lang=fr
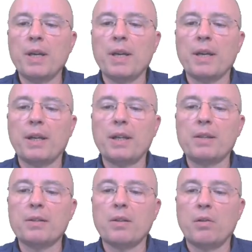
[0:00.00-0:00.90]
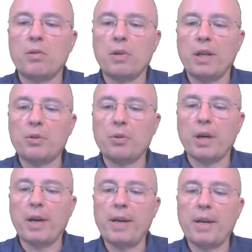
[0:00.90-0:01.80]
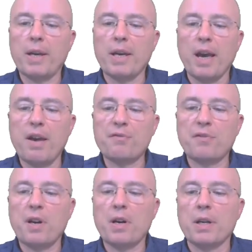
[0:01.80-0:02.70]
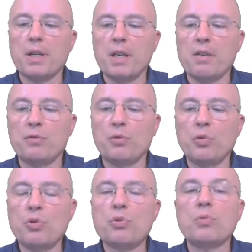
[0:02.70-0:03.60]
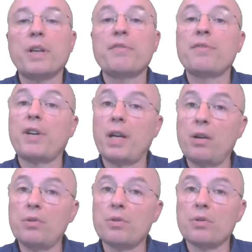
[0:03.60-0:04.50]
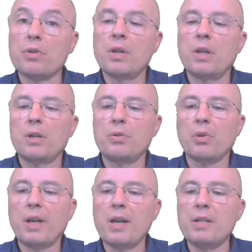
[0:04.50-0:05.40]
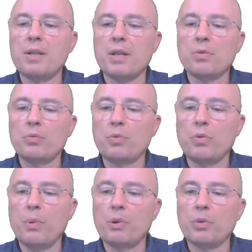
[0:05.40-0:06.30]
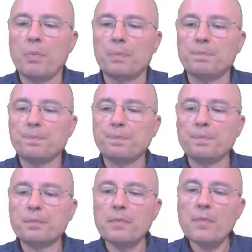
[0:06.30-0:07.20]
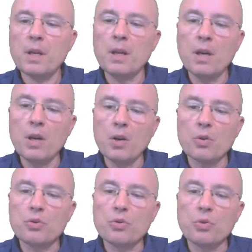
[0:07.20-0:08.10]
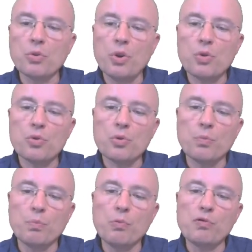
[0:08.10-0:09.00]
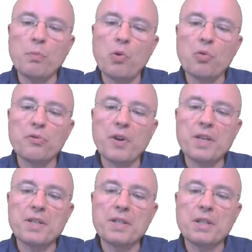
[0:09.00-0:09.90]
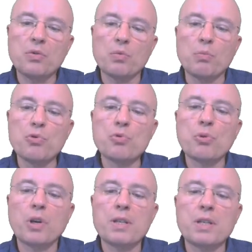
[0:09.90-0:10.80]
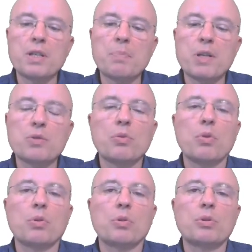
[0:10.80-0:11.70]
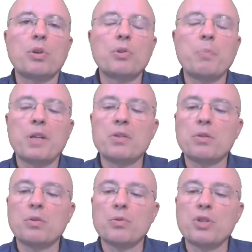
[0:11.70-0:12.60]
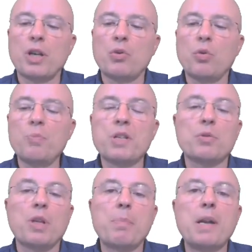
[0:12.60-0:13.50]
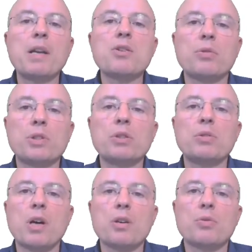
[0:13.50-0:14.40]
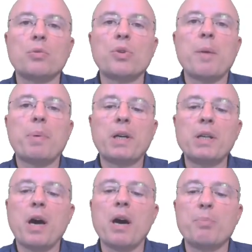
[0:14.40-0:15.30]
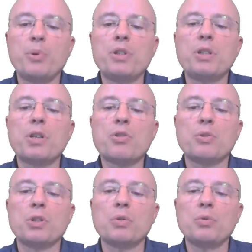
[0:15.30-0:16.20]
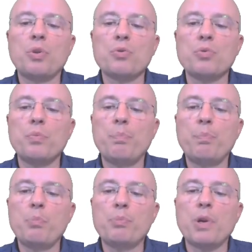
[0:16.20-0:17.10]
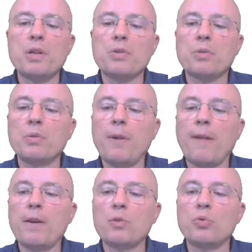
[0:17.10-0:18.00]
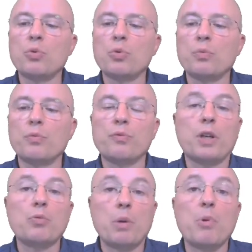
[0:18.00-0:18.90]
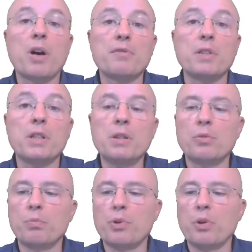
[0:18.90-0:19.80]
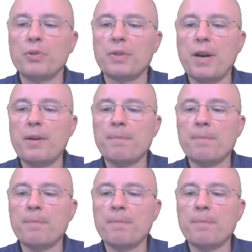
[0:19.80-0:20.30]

écrites en lettres grecques, et f1 et f2 sont les fréquences de réalisation du comportement ce, mouvement qu'on fait ici de mesurer ce qui se passe sur 30 euh, personnes dans chaque groupe, c'est ce qu'on appelle l'échantillonnage. On a pris un petit échantillon dans une population de virtuellement infinie, de plus grande taille,